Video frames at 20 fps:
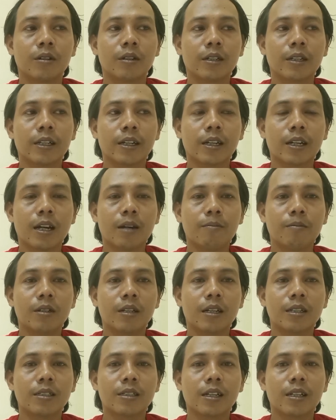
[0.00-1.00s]
rekam
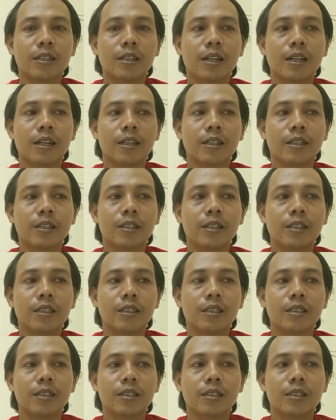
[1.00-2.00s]
dan saya
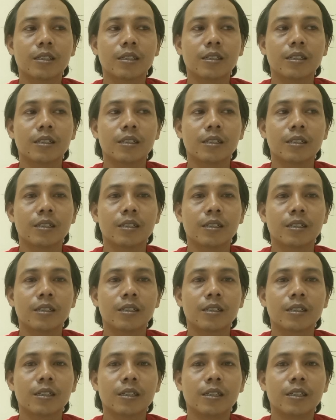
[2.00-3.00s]
edit
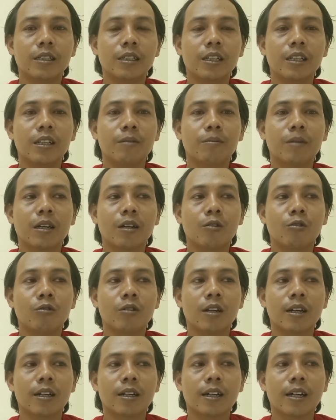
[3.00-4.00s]
sendiri
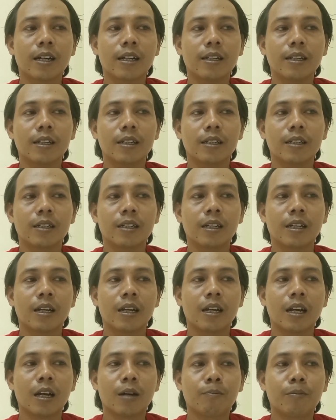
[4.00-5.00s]
menggunakan
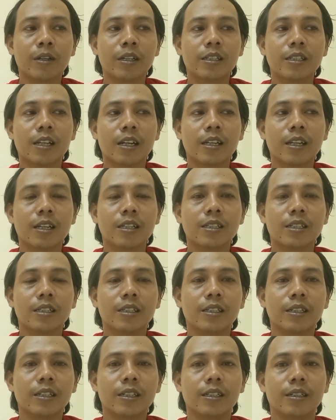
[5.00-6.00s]
HP saya
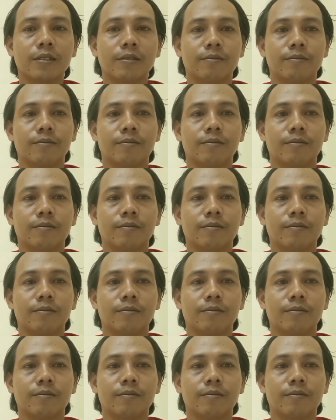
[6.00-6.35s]
sendiri.